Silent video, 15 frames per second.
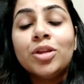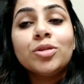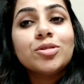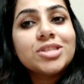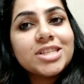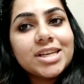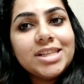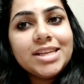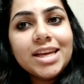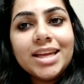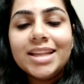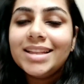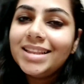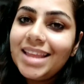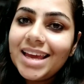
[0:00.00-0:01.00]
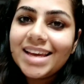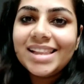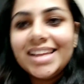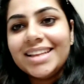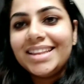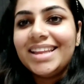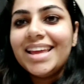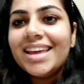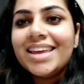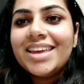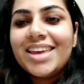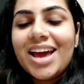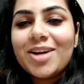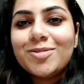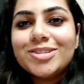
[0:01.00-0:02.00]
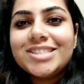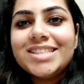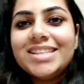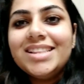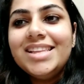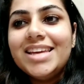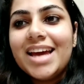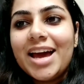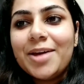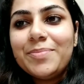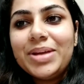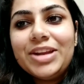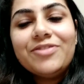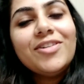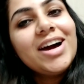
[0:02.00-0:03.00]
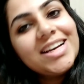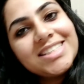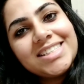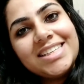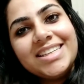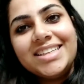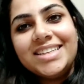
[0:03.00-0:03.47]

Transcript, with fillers: तो चलिए देख लेते हैं क्या कुछ लिया है मैंने वहां से